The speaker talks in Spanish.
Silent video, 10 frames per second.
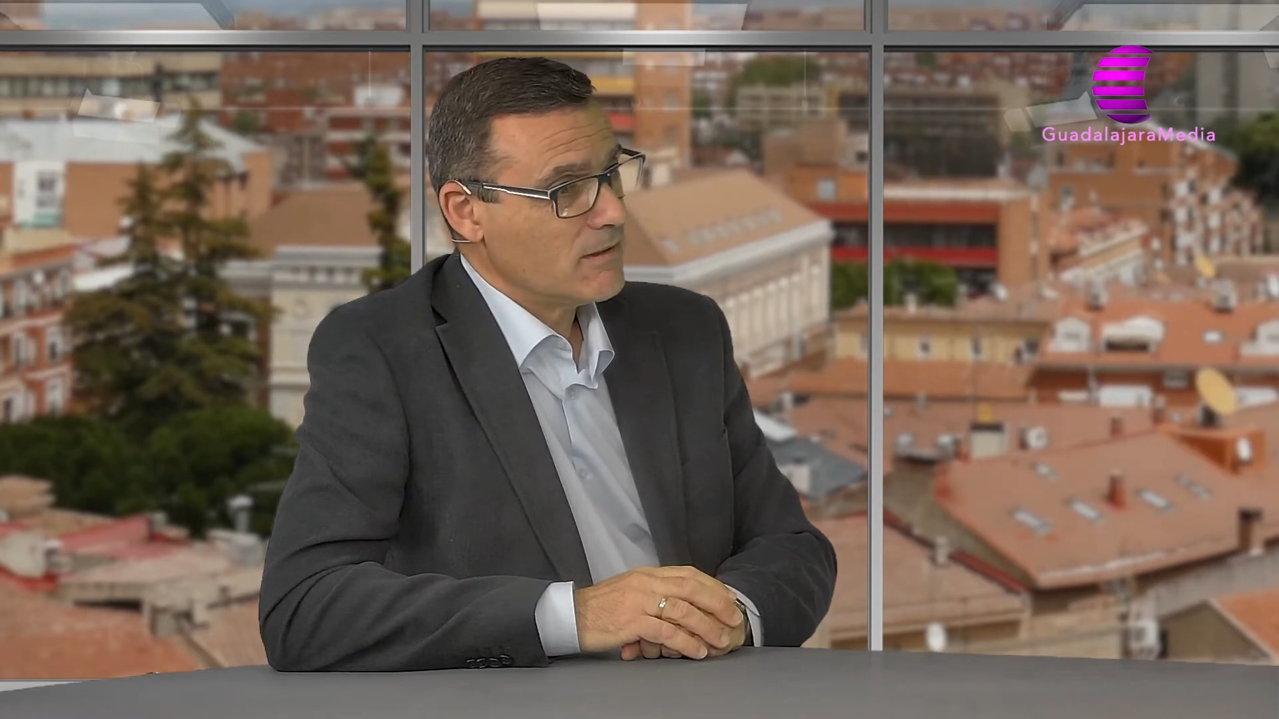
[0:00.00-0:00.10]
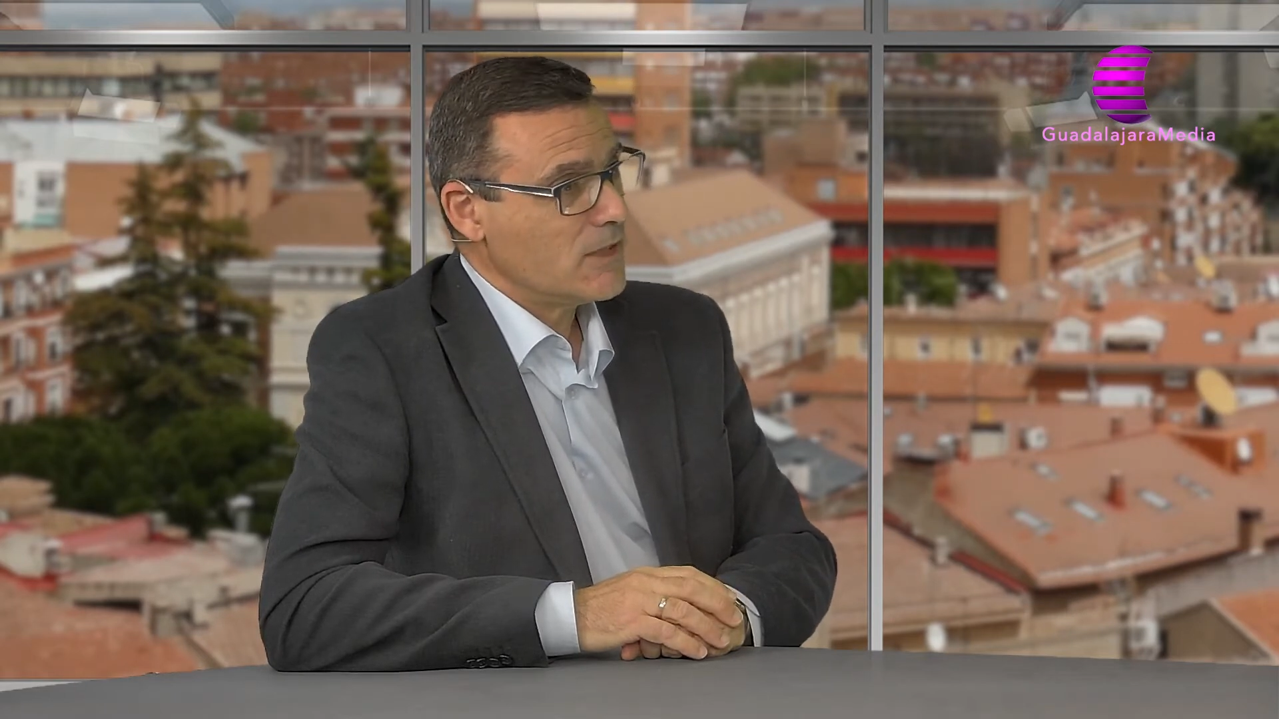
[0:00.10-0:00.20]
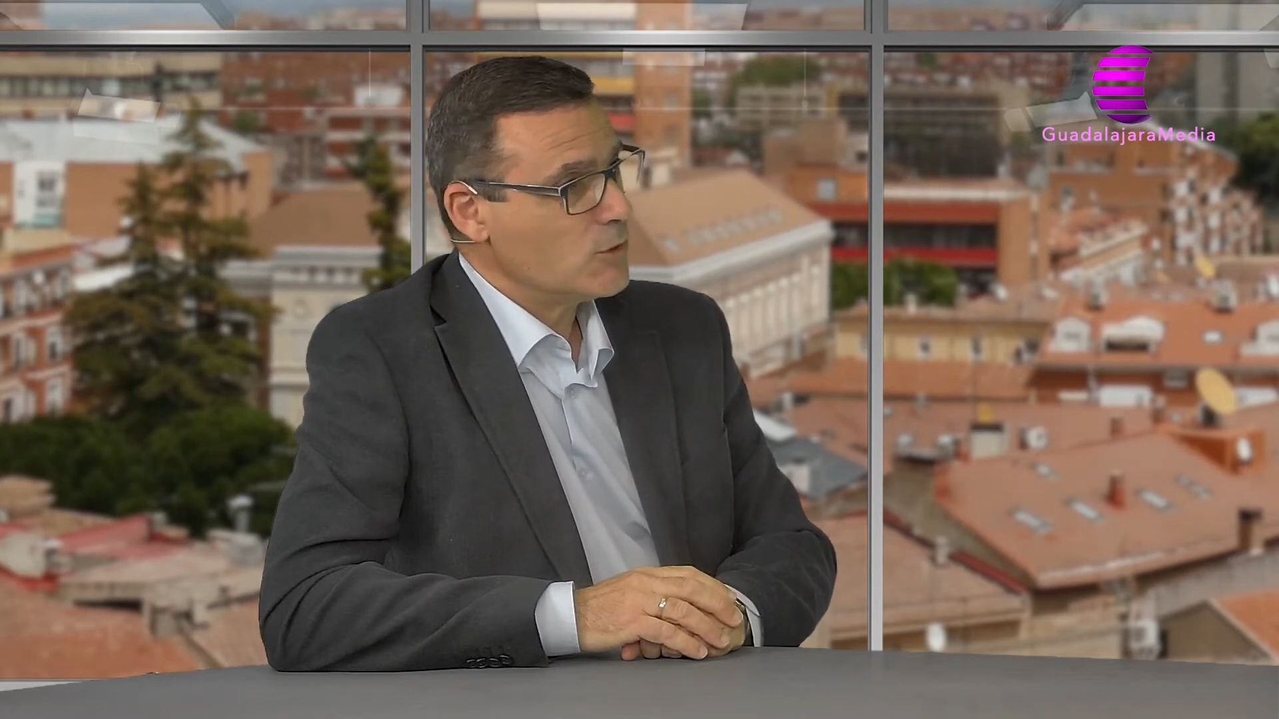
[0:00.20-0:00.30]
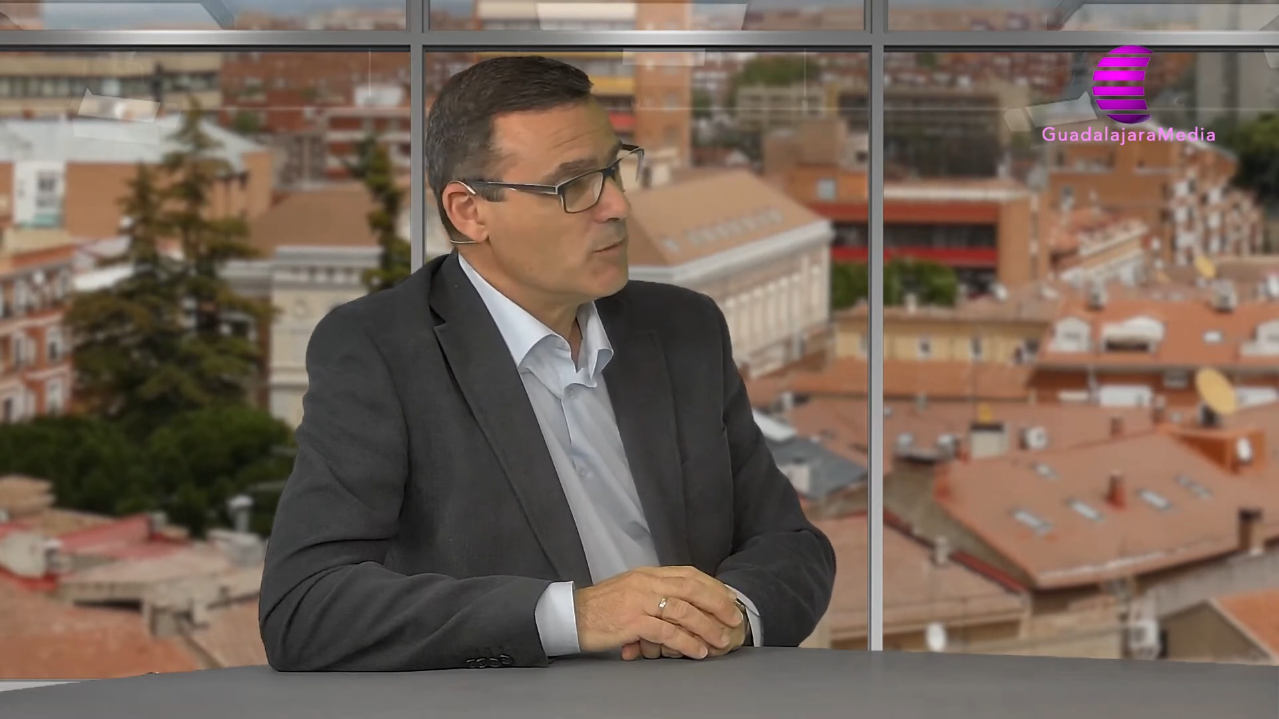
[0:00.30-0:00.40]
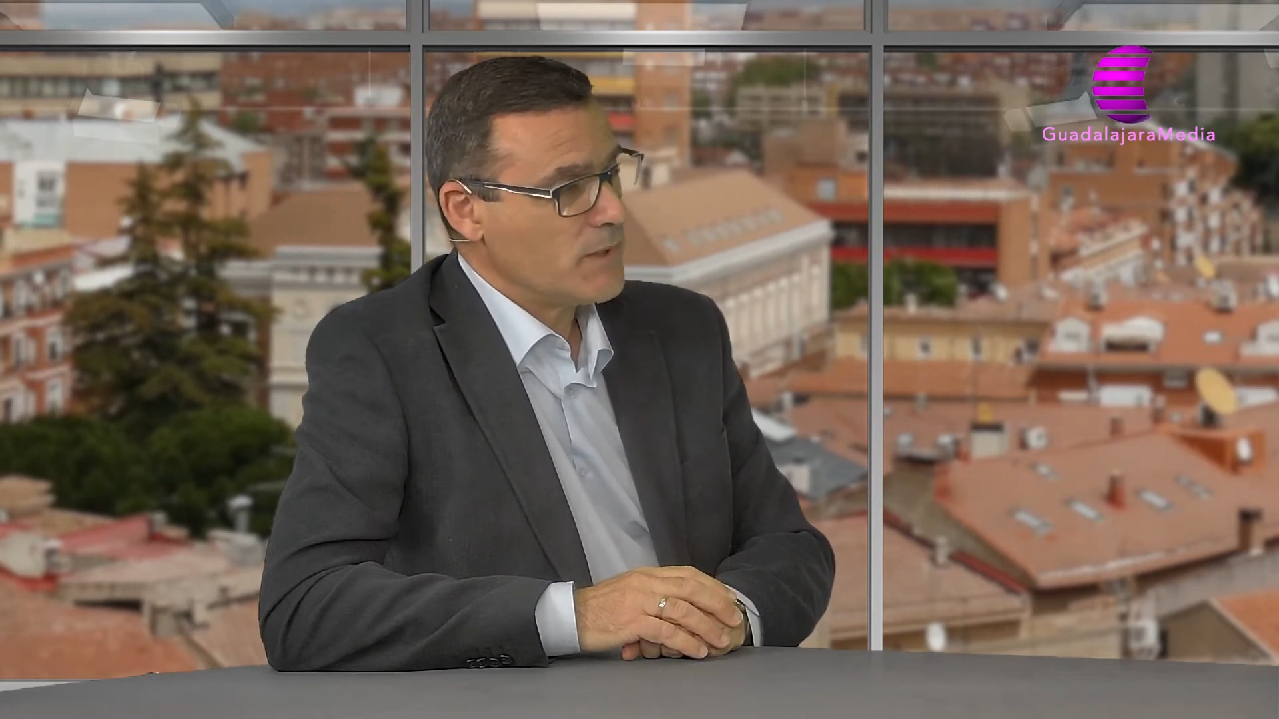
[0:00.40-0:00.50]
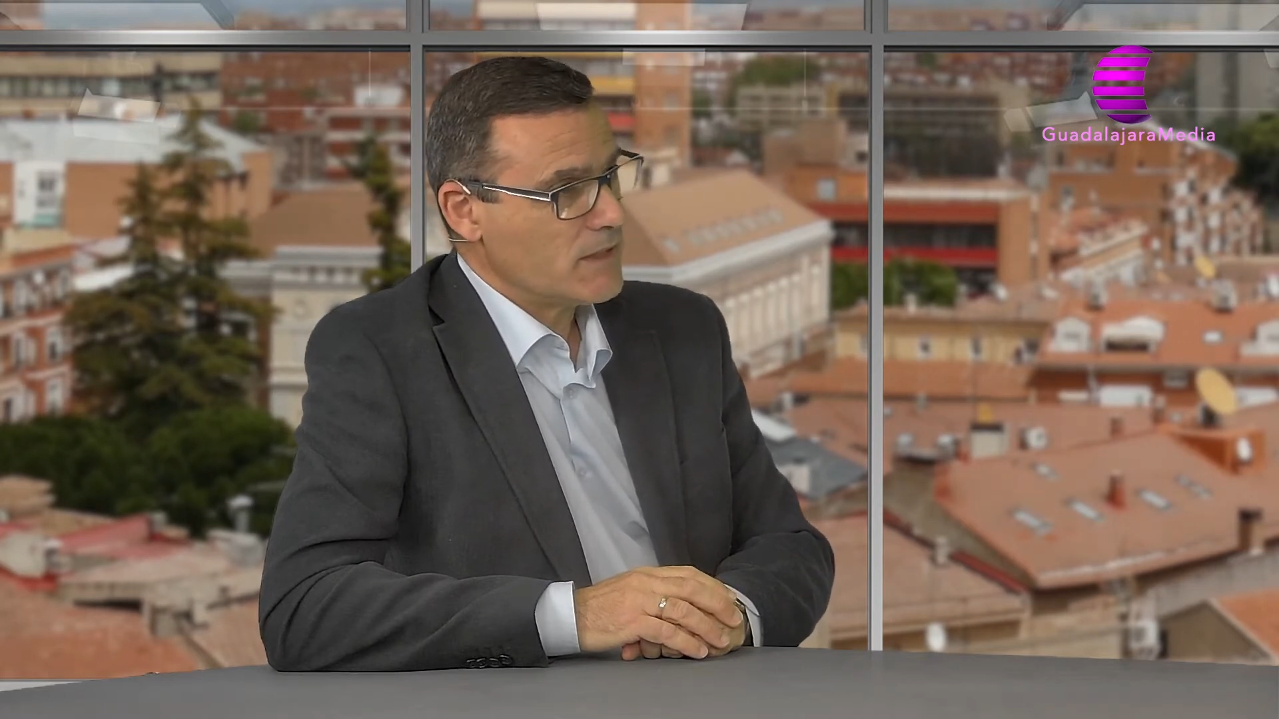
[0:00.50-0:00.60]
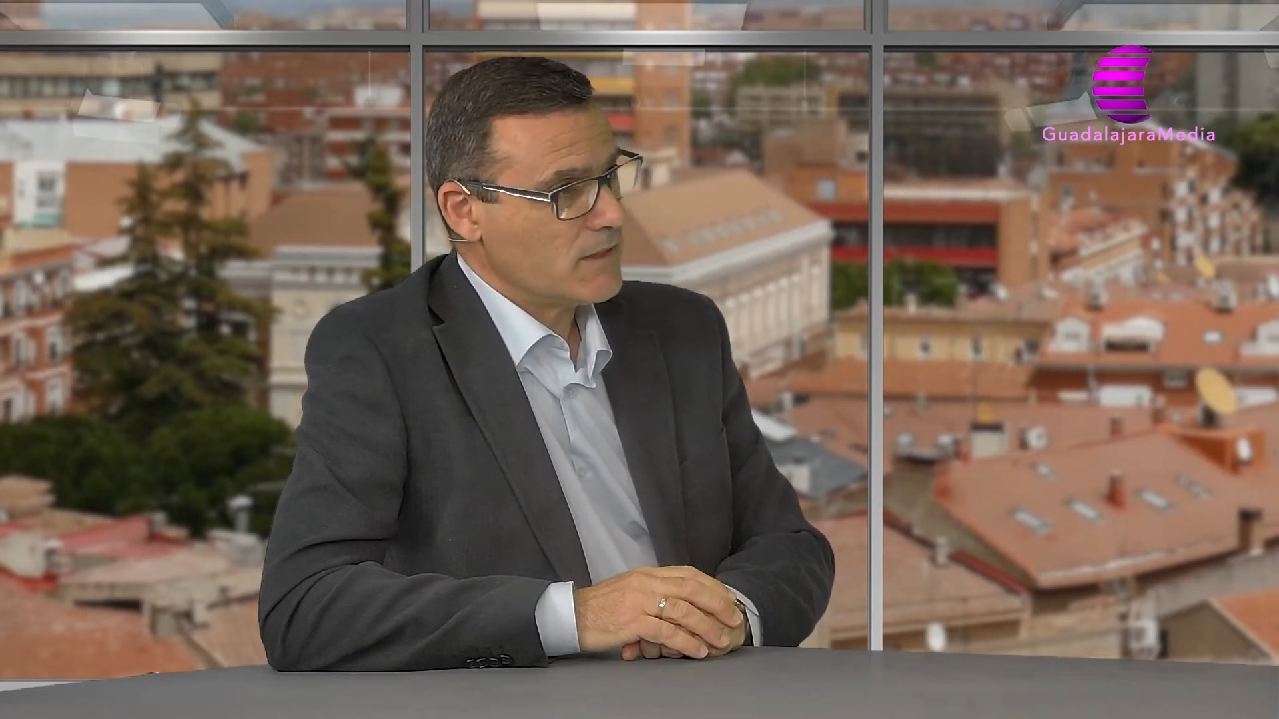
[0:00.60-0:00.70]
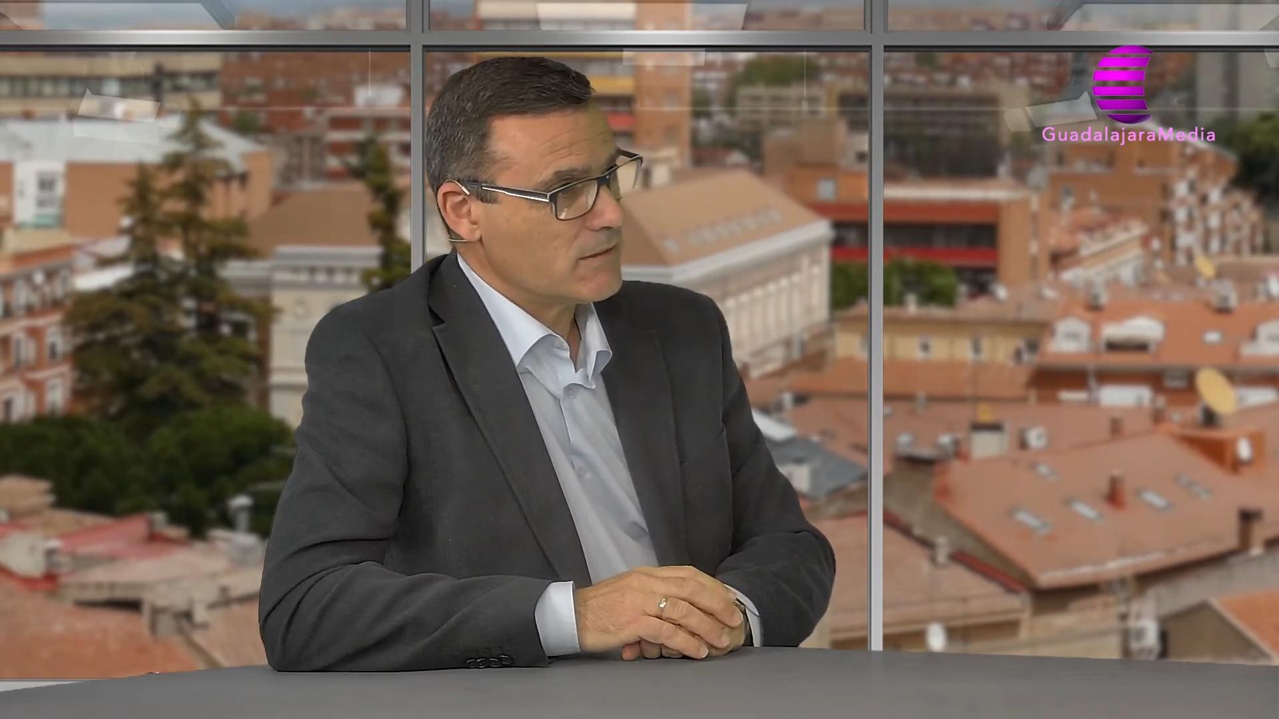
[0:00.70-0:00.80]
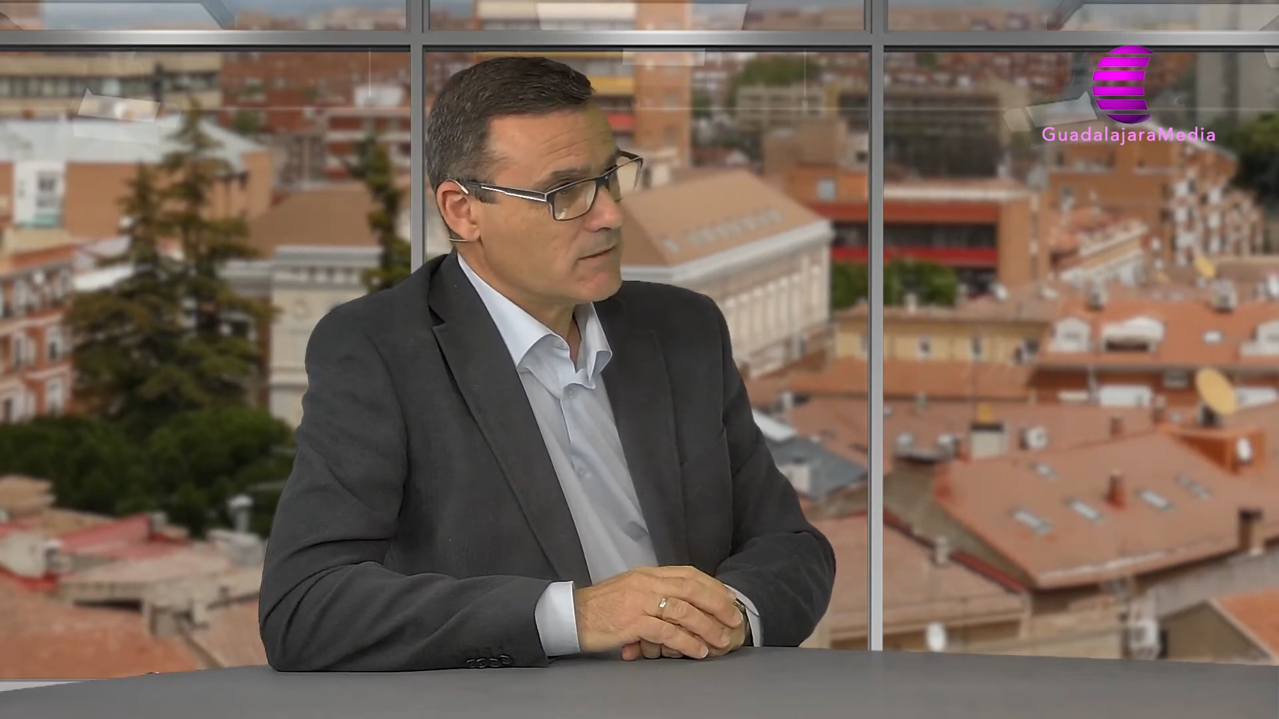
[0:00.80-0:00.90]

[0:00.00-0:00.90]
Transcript: En todas partes.